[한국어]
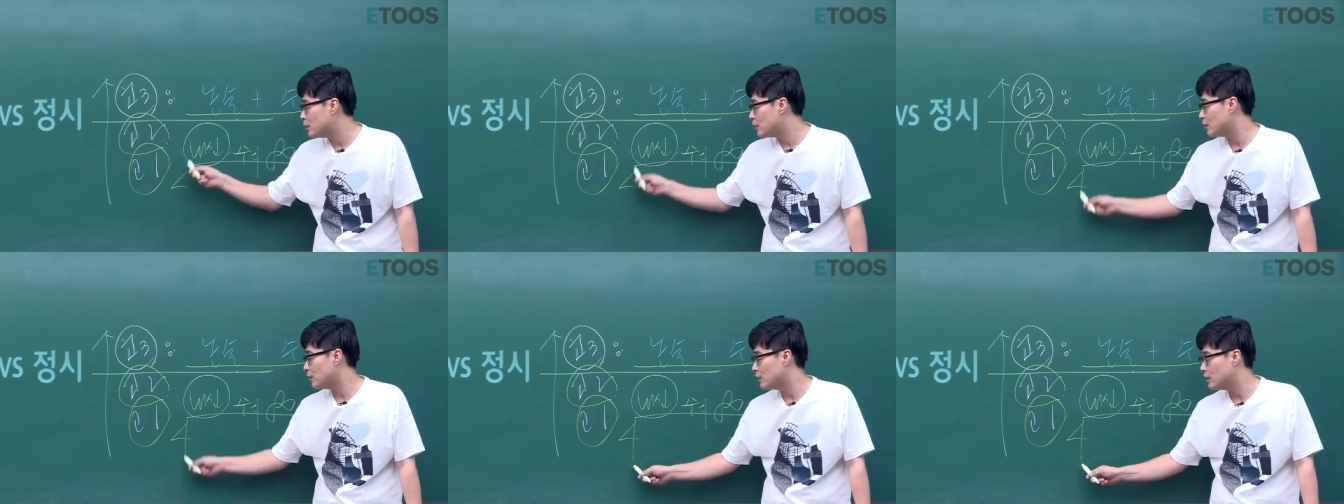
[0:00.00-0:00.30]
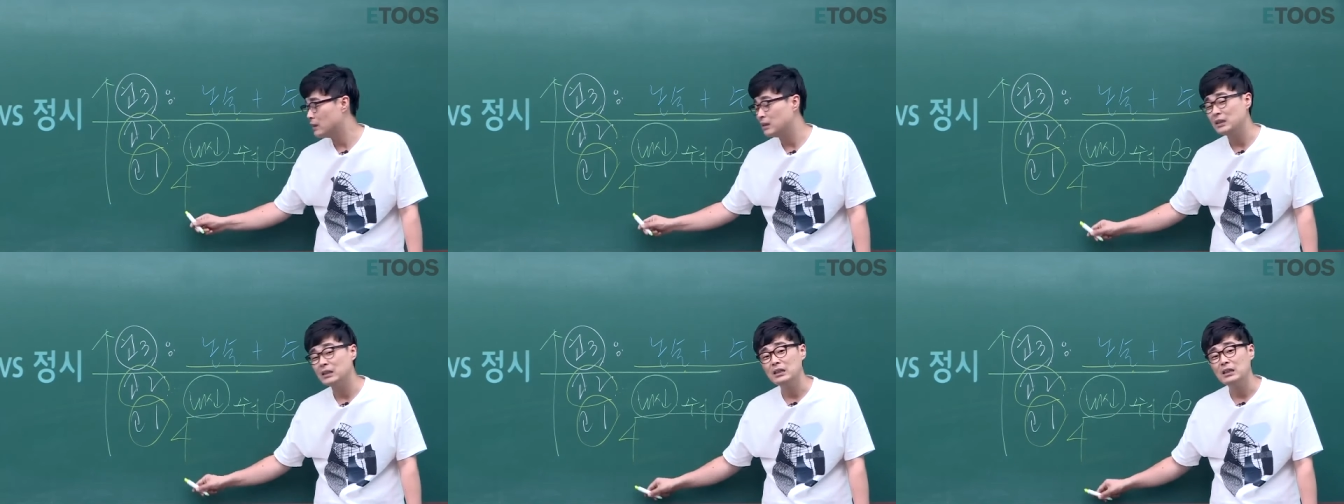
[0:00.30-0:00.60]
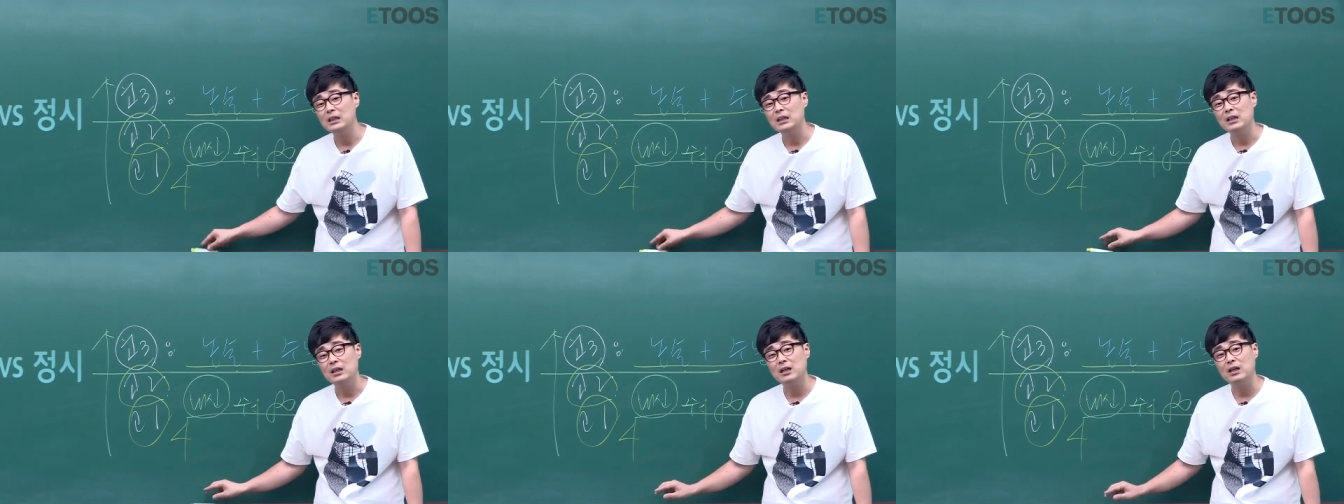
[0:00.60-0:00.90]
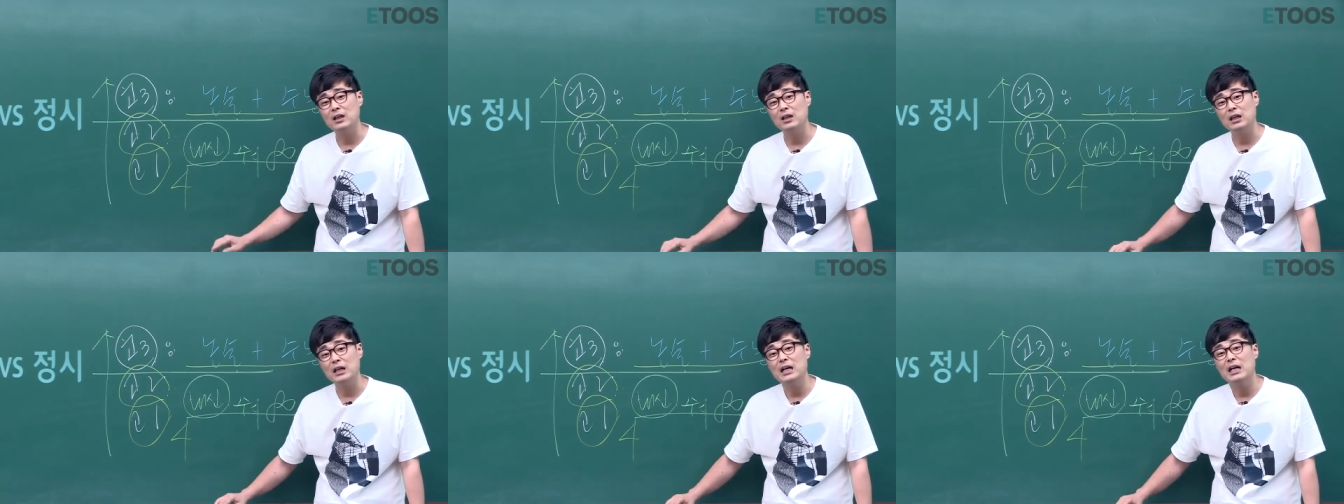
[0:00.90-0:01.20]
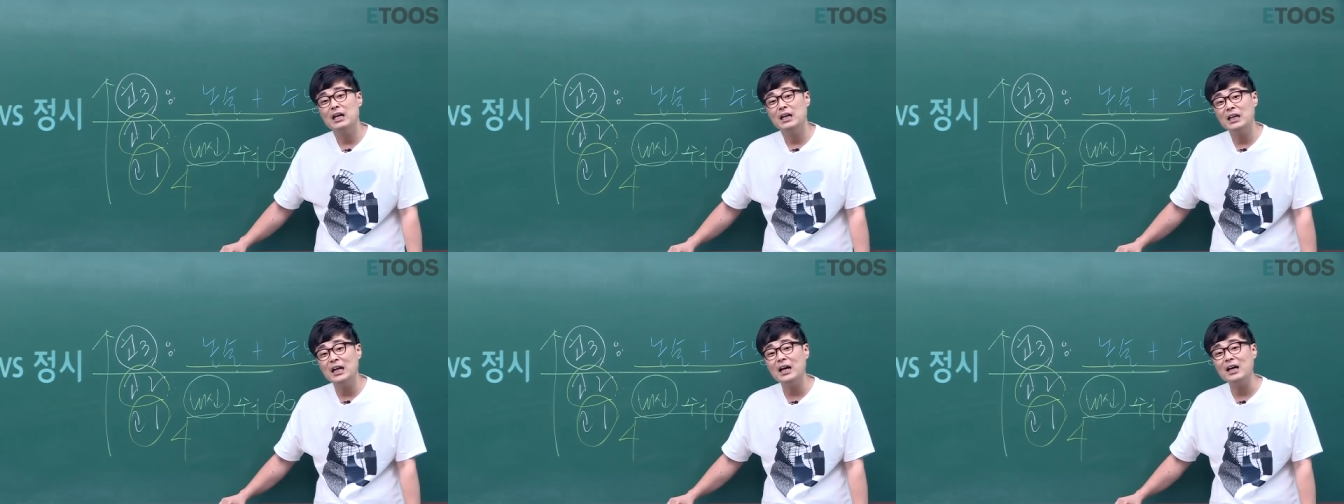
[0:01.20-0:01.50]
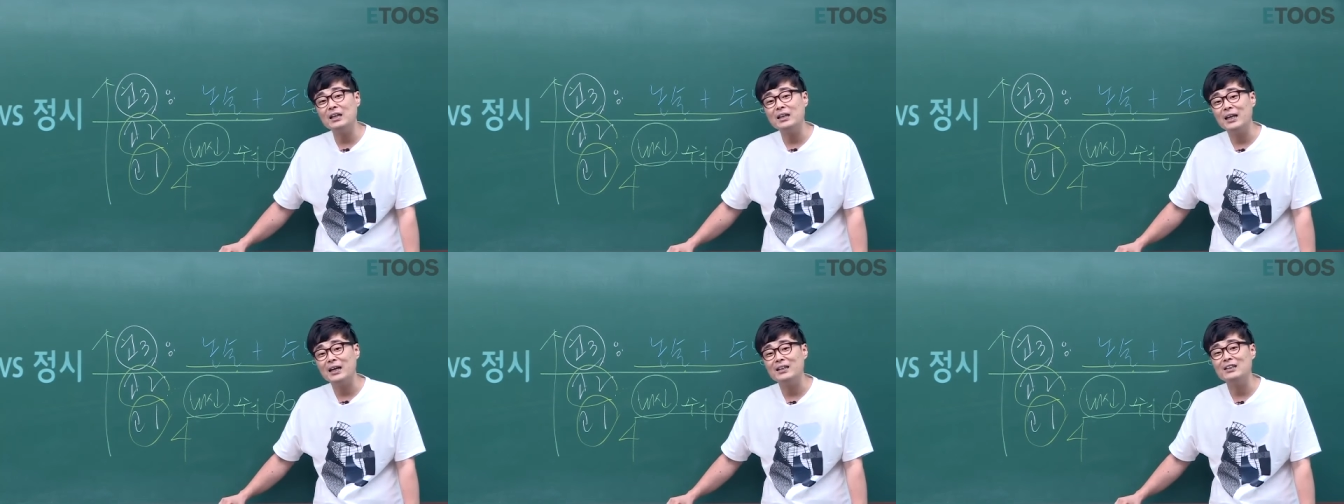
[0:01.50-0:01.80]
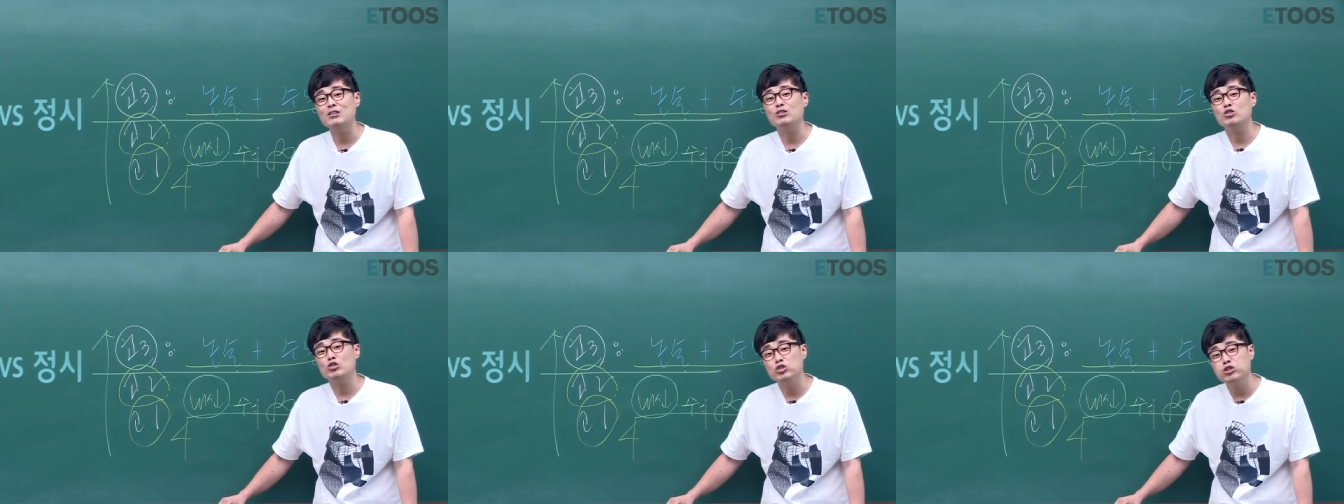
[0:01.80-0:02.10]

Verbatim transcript: 어, 1학기 때까지